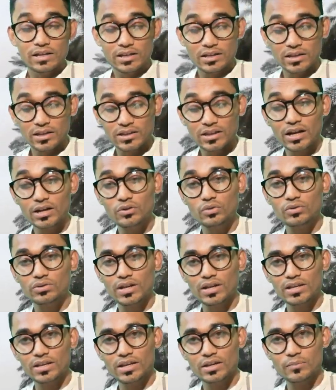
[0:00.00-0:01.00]
নির্ধারিত
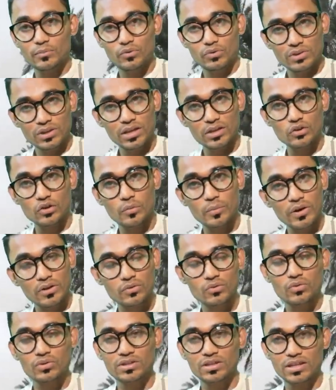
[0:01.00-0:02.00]
তারিখের মধ্যে নবায়ন
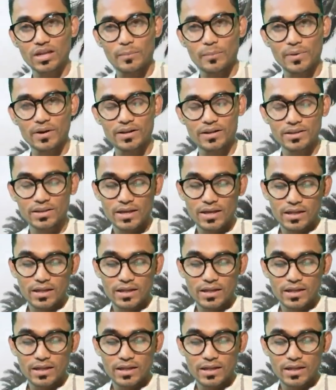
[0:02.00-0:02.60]
করতে না পারেন